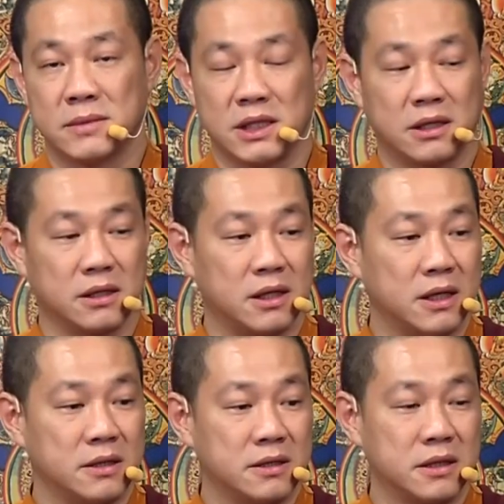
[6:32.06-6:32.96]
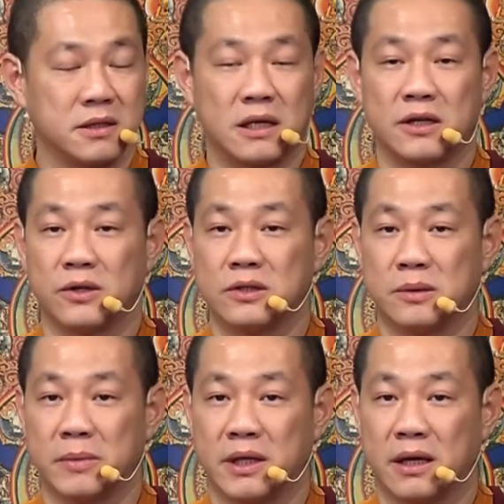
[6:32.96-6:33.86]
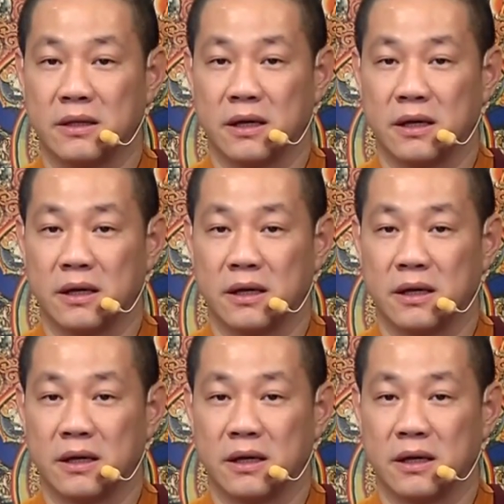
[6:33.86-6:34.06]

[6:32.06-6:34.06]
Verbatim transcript: 一个人身上有什么样